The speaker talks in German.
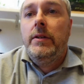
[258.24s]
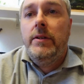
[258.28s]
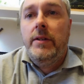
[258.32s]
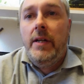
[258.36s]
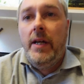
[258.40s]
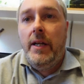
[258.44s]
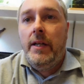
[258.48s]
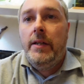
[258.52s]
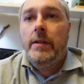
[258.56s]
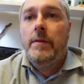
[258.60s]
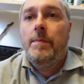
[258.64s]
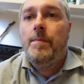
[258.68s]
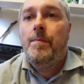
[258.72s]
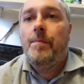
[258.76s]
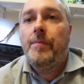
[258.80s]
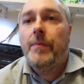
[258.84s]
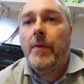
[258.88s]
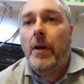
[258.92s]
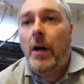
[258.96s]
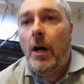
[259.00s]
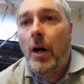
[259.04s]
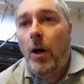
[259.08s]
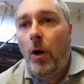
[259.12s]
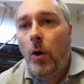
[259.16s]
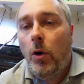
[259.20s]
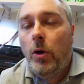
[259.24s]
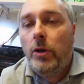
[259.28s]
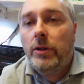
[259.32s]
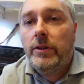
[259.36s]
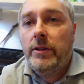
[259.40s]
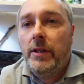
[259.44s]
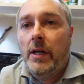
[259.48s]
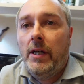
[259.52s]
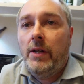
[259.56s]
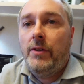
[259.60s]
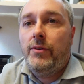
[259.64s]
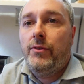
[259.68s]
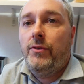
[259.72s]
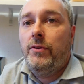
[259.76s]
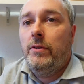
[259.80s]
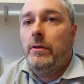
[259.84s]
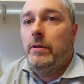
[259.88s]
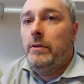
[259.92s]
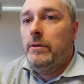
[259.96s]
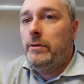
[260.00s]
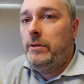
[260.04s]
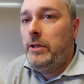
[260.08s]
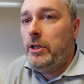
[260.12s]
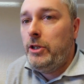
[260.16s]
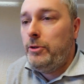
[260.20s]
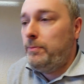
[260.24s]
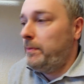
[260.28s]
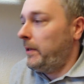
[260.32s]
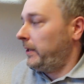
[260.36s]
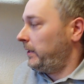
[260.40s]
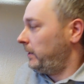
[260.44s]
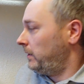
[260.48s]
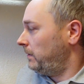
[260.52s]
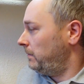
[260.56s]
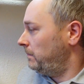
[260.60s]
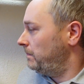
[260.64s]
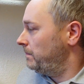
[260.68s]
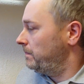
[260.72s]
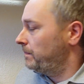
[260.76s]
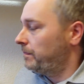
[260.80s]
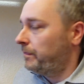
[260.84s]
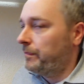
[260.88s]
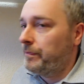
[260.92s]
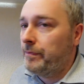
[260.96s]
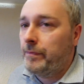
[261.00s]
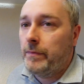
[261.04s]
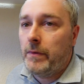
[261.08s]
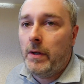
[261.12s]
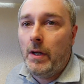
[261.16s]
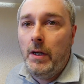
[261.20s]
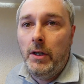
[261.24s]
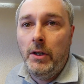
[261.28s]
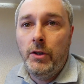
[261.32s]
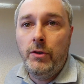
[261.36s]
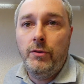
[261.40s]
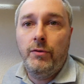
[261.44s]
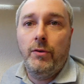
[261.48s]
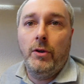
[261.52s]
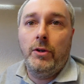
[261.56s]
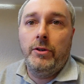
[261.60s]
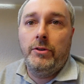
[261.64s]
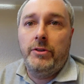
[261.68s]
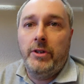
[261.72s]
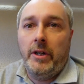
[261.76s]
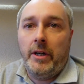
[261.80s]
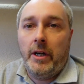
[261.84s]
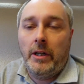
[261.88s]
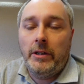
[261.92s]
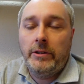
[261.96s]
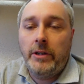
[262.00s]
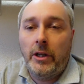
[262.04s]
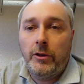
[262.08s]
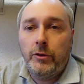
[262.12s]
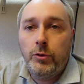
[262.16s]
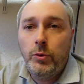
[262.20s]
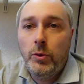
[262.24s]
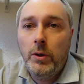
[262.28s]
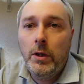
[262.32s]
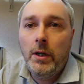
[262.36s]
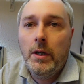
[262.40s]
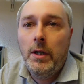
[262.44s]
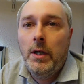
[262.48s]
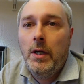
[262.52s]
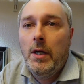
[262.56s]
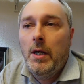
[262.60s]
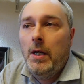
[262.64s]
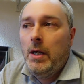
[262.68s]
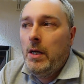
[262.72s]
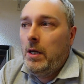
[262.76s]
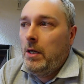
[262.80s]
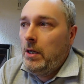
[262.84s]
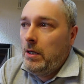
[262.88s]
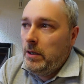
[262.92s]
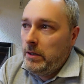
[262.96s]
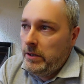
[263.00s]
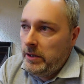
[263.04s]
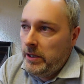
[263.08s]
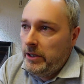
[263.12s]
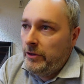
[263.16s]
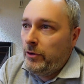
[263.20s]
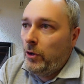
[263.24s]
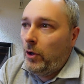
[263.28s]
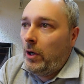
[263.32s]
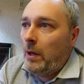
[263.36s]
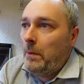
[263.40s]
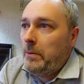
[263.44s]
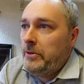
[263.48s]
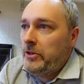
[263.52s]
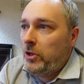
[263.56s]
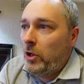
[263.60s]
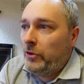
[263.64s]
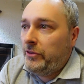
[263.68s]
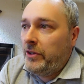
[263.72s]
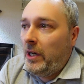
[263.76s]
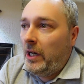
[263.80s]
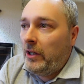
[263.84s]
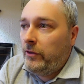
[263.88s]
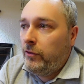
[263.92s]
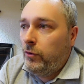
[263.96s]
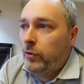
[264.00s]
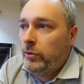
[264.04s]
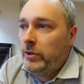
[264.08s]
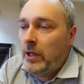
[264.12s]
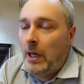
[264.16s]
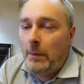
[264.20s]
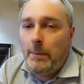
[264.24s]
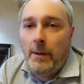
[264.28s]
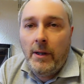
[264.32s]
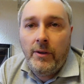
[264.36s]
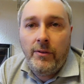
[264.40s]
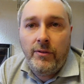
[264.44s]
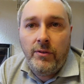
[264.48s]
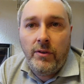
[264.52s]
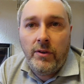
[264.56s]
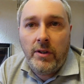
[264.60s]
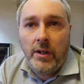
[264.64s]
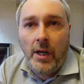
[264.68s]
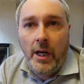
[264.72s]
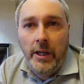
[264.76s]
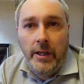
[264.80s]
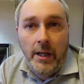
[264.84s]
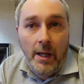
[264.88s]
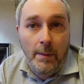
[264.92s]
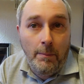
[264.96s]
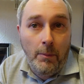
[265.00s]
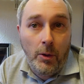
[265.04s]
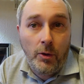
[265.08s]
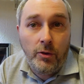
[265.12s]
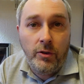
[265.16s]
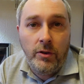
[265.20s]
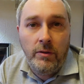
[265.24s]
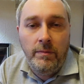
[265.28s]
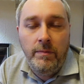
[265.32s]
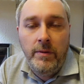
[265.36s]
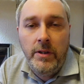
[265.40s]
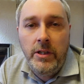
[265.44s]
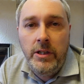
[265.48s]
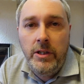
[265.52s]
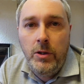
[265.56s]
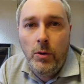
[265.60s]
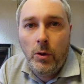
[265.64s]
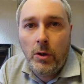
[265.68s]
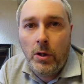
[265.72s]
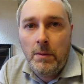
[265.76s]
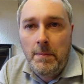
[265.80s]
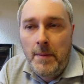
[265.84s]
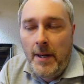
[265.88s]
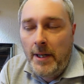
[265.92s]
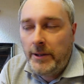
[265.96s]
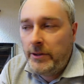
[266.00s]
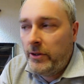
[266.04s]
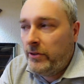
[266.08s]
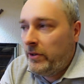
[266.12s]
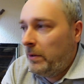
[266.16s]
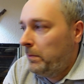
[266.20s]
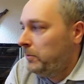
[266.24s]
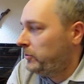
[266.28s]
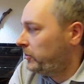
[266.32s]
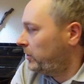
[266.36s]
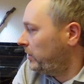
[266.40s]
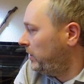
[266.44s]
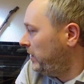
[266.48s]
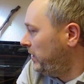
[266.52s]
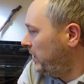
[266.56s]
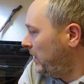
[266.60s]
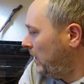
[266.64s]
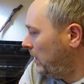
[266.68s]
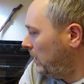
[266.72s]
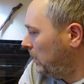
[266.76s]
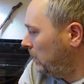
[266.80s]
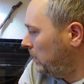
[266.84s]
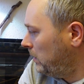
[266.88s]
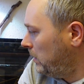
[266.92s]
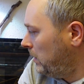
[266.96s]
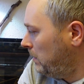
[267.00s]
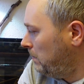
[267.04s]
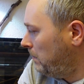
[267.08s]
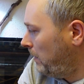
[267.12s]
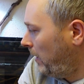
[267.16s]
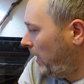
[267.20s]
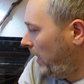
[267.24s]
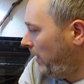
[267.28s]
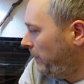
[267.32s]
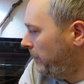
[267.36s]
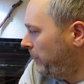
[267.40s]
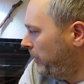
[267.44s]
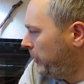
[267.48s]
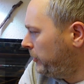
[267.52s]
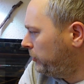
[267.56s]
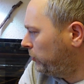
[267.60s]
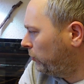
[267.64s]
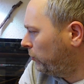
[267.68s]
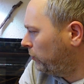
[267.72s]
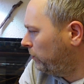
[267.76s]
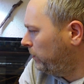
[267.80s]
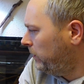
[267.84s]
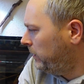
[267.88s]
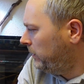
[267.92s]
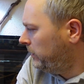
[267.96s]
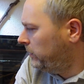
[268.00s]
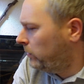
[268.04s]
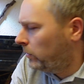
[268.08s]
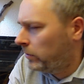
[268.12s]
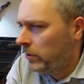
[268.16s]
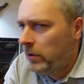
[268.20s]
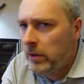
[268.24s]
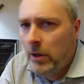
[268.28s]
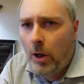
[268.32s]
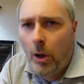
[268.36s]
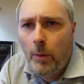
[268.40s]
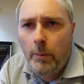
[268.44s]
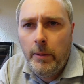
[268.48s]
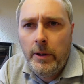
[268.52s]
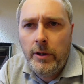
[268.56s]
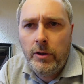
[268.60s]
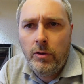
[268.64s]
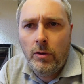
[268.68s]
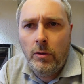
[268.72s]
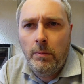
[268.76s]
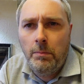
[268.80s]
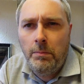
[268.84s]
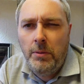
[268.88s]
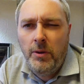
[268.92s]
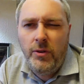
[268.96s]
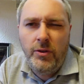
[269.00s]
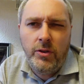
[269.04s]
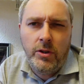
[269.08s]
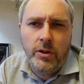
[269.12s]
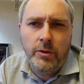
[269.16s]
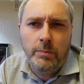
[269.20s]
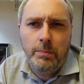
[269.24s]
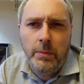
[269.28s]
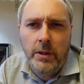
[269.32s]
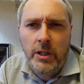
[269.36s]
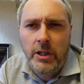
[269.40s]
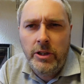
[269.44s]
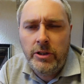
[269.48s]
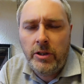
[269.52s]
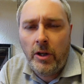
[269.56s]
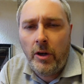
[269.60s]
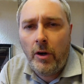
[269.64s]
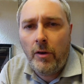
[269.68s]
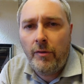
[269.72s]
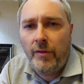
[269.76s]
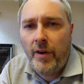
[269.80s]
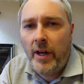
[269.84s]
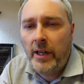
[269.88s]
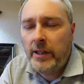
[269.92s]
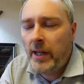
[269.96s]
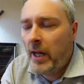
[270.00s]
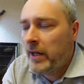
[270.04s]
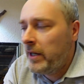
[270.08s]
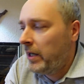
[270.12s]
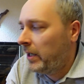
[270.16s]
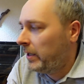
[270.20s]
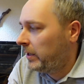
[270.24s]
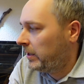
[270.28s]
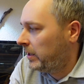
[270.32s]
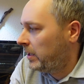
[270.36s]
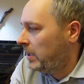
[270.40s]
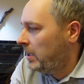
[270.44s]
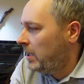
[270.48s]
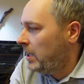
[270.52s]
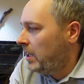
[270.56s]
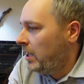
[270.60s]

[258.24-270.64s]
Denn auch das Tischbecken ist von Terra Natur. Jedoch habe ich auch dazu damals kein Unboxing-Video gemacht. Das habe ich dann eher im Einrichtungsvideo, glaube ich. So ein bisschen bin ich darauf eingegangen.